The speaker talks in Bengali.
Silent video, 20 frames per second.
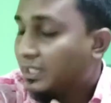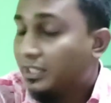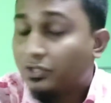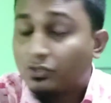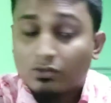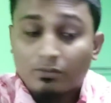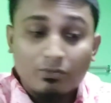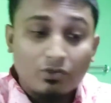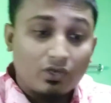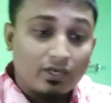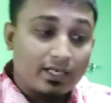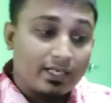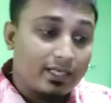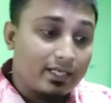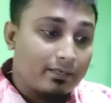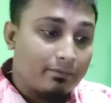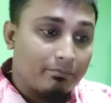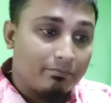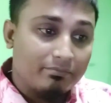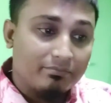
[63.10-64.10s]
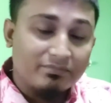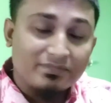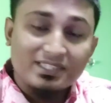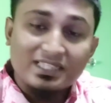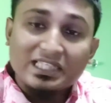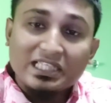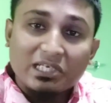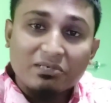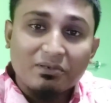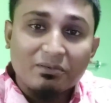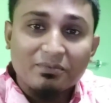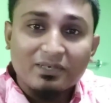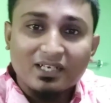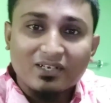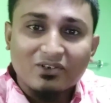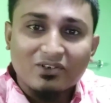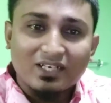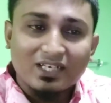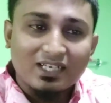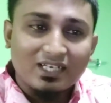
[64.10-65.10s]
এরকম করে চিন্তা ভাবনা
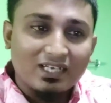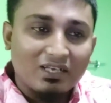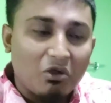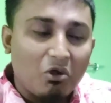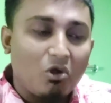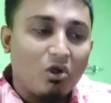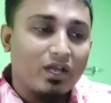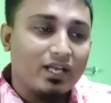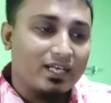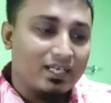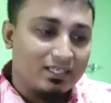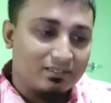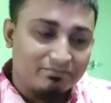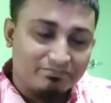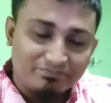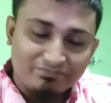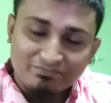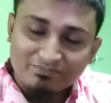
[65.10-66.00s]
করে হয় না